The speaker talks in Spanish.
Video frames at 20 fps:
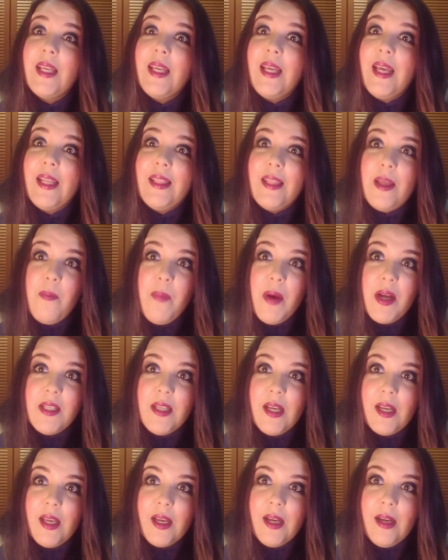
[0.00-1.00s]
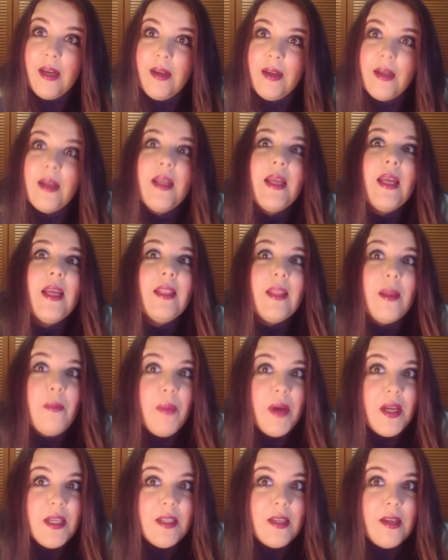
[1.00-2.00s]
¿qué te pasa, hija? ¿Qué te
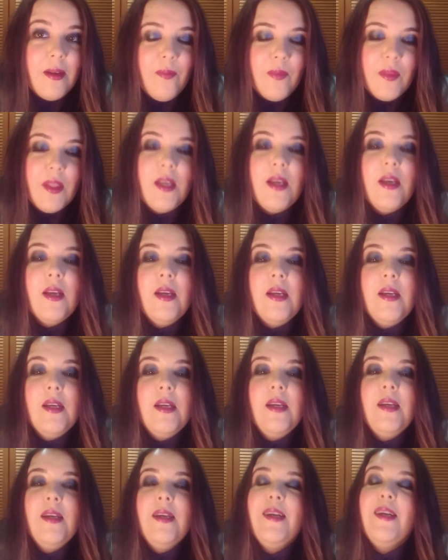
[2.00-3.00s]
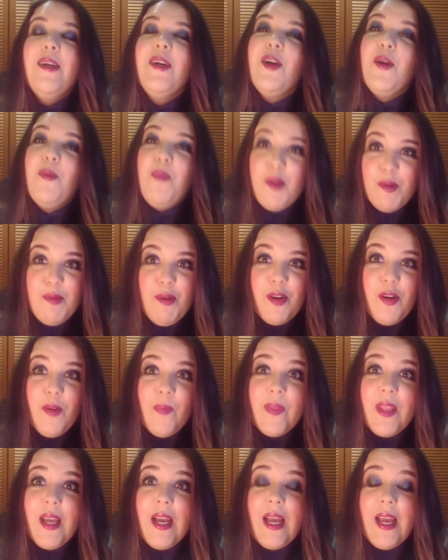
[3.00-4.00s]
pasa? Pues bueno,
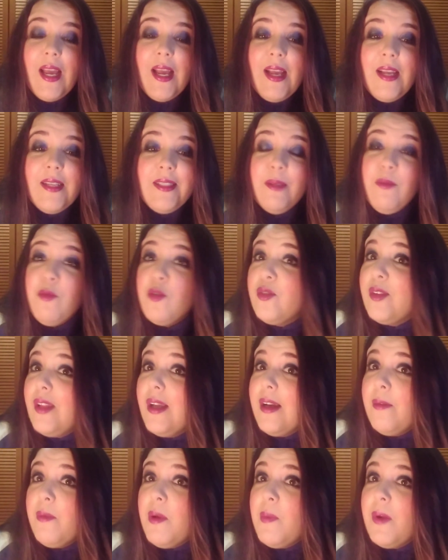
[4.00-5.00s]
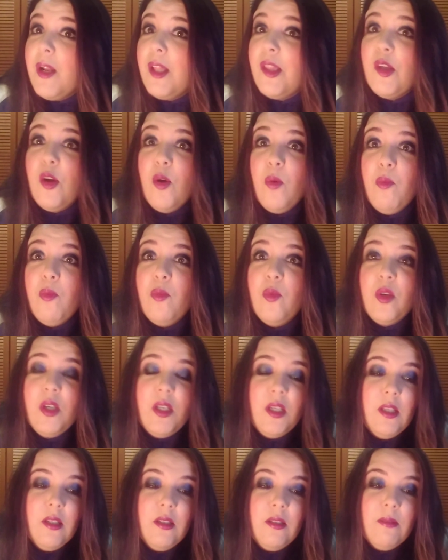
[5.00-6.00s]
este boot tag me pareció
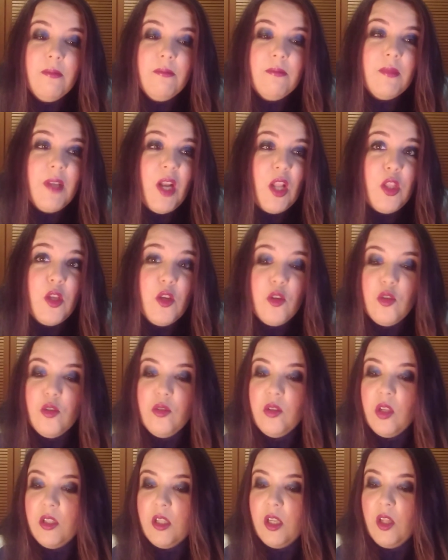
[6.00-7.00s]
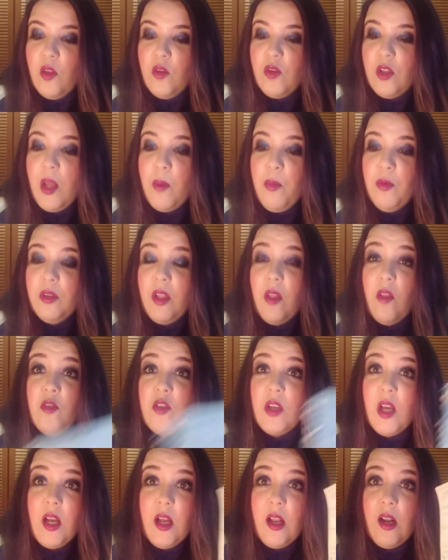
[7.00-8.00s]
muy gracioso, entretenido. Tenía apuntados
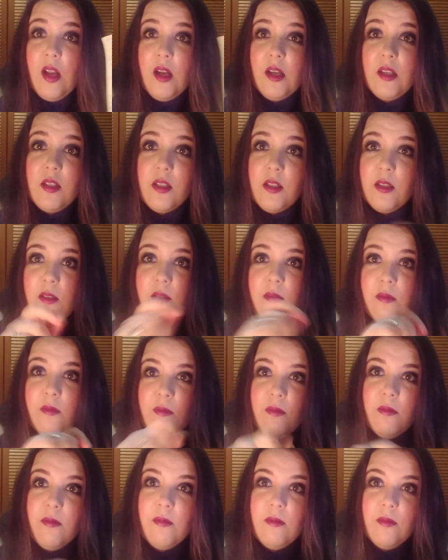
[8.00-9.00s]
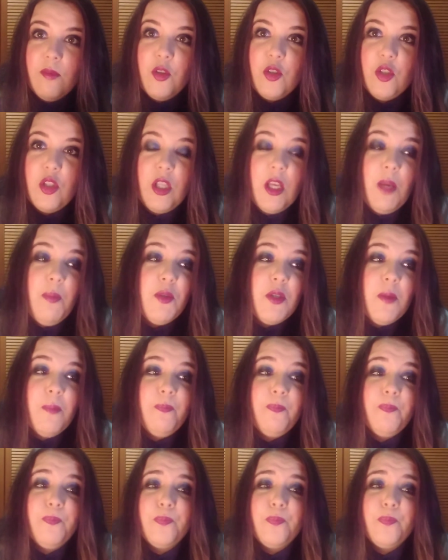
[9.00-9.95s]
ya las, los tips